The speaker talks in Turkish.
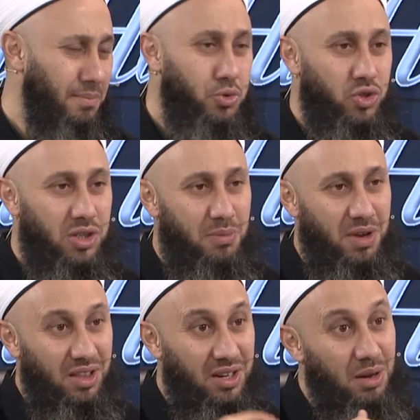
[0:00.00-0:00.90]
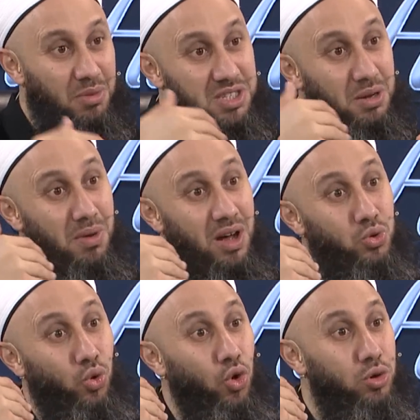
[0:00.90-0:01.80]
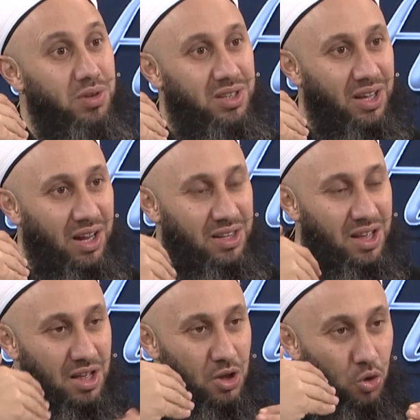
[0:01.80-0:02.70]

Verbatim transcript: Bu şu demektir, namaza mani olmadığı halde